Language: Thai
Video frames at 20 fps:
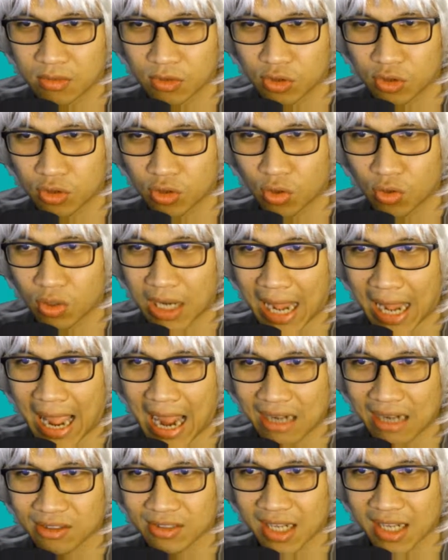ตรงกลาง
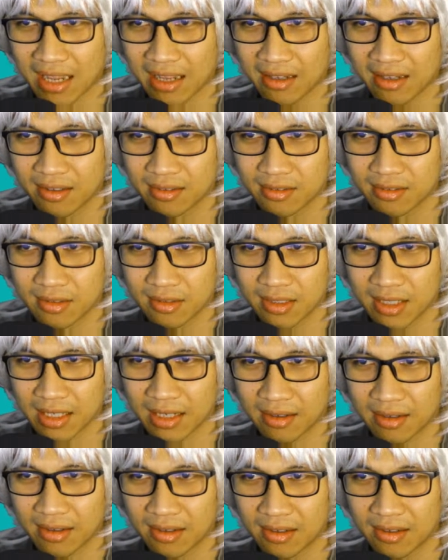ตรงเนี้ย
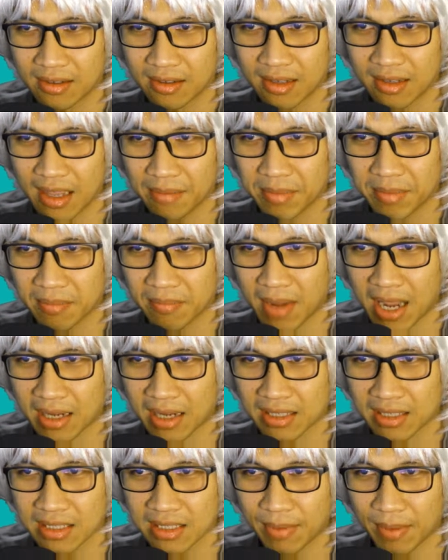นะให้มันมาก
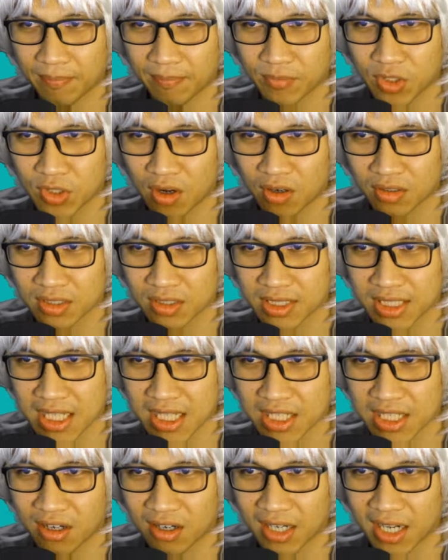คือแบบช่องสี
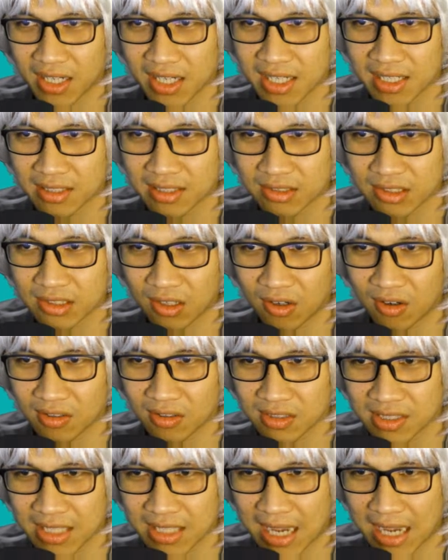ช่องเนี้ยหนึ่งสอง
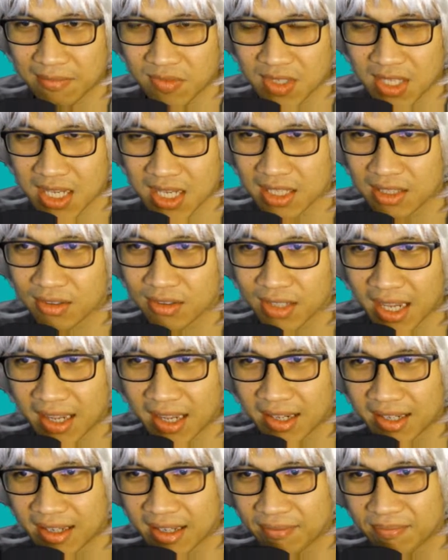สามสี่ตรงเนี้ย
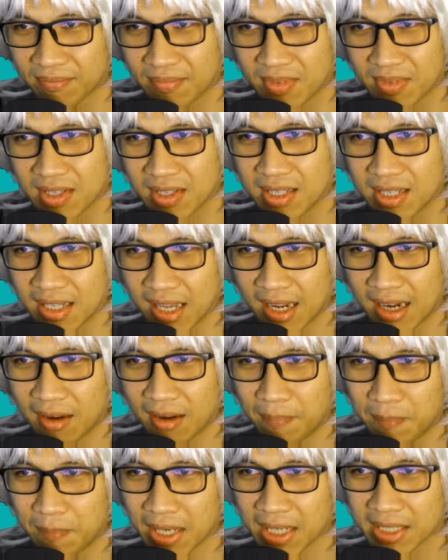นะให้เรา
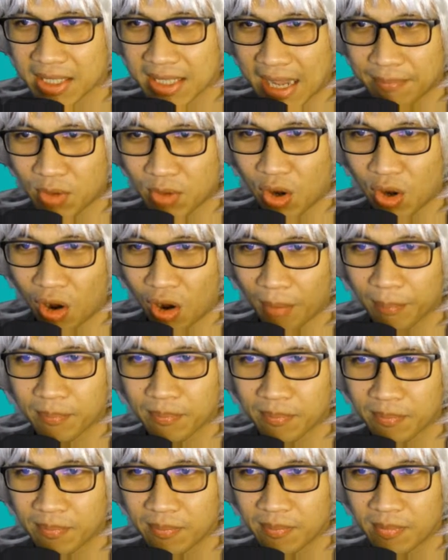เปิดตามขอบ
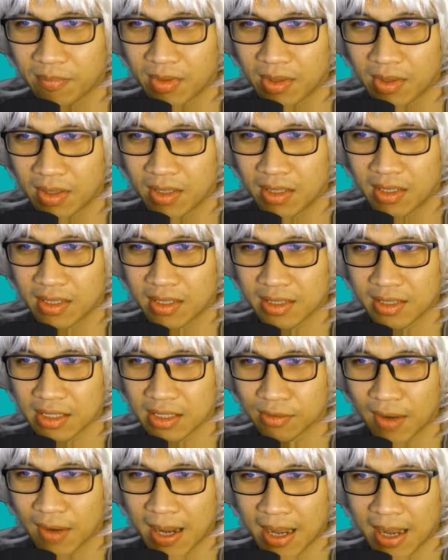ห
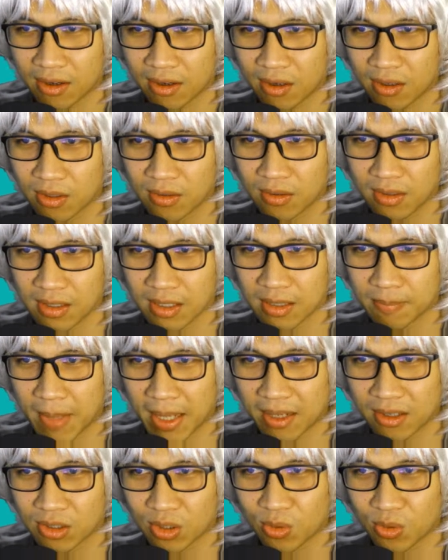รือว่าก็หรือไม่
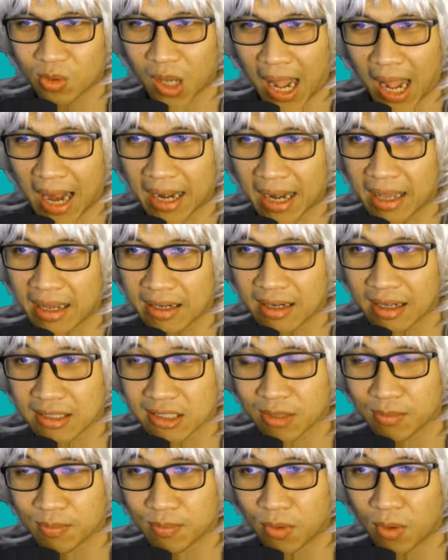ก็ตรงกลางนะ
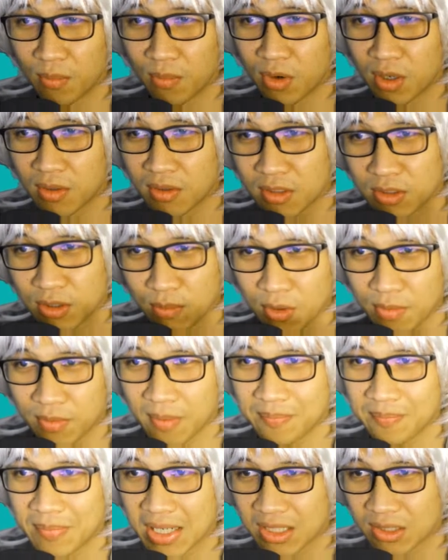สมมติสมมติผ
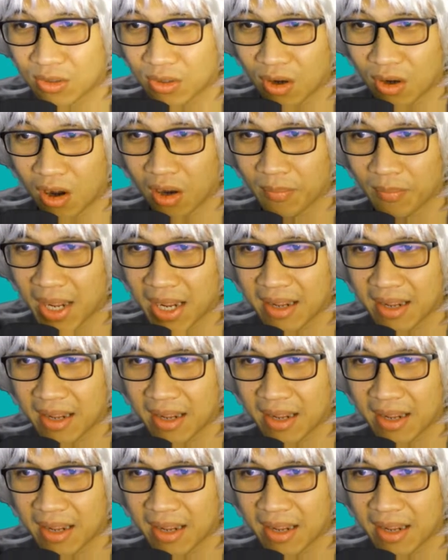มเปิดตรงขอบนะ